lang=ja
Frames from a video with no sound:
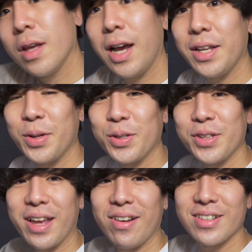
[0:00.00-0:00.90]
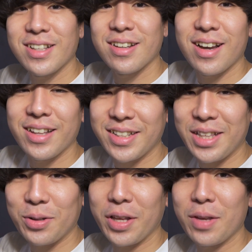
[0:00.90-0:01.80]
はいということで奥さんが帰ってき
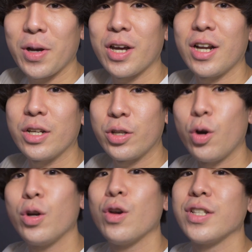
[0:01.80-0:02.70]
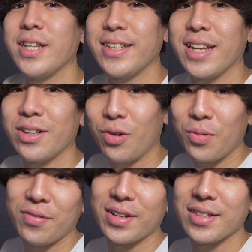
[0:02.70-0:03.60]
たので今から料理をしていきたいと
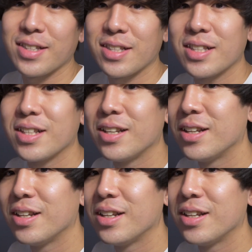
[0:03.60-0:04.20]
思います